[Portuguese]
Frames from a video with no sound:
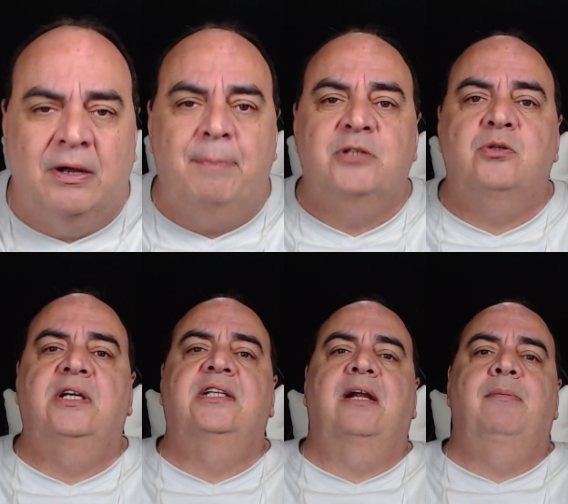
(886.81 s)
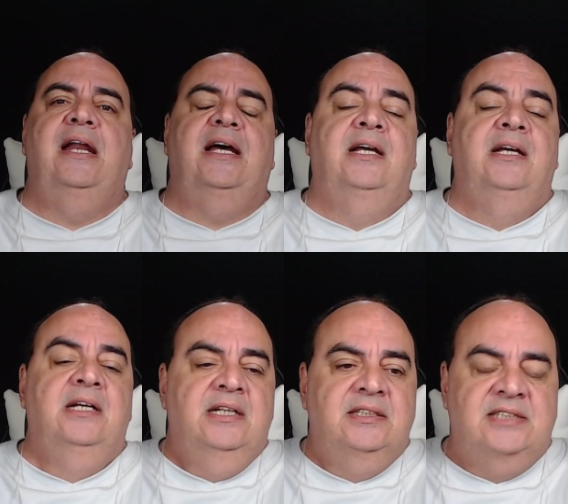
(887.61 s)
Qualquer pessoa queira trabalhar,
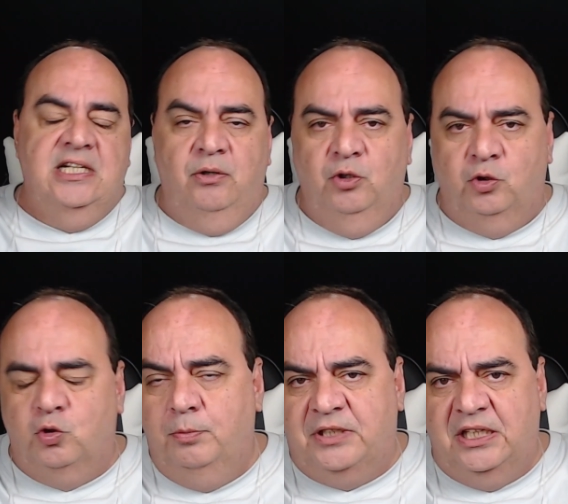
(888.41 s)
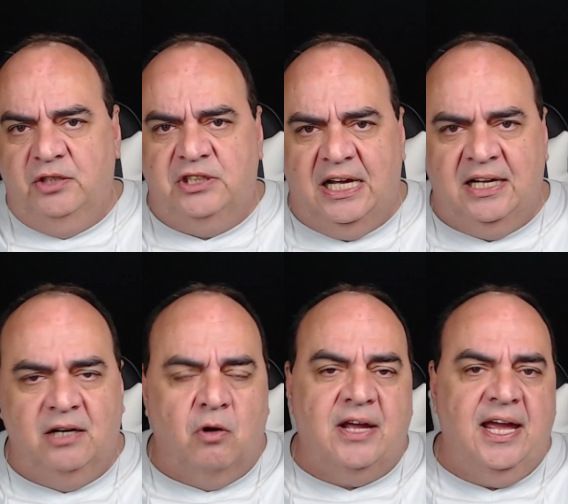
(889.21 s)
seja no YouTube, seja no
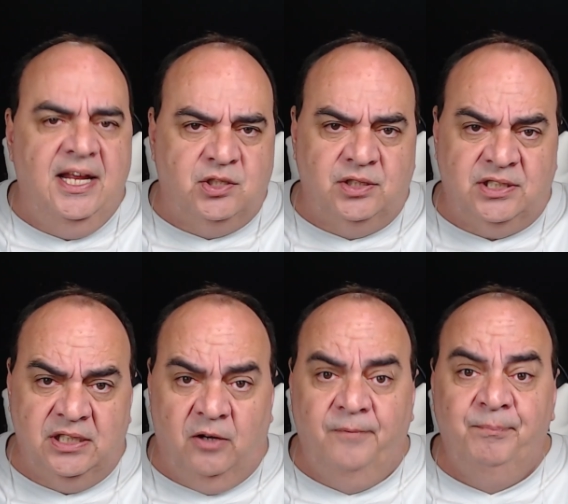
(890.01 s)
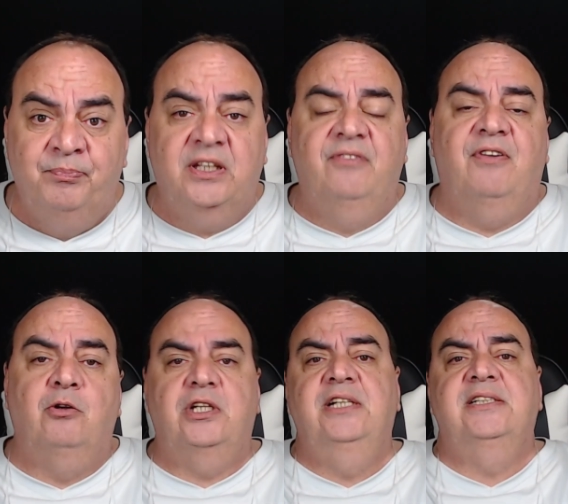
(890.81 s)
Instagram, qualquer rede social, que vá
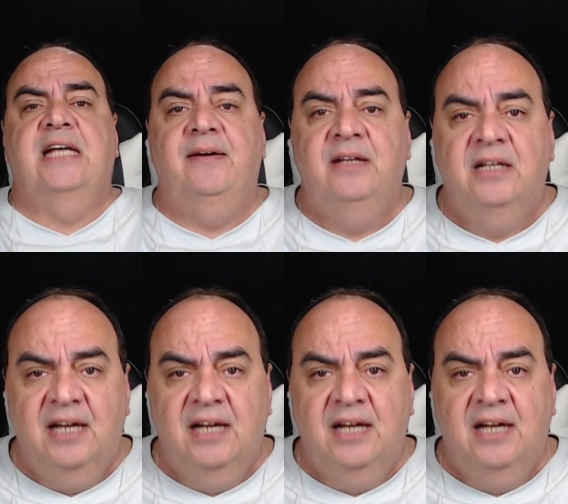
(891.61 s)
utilizar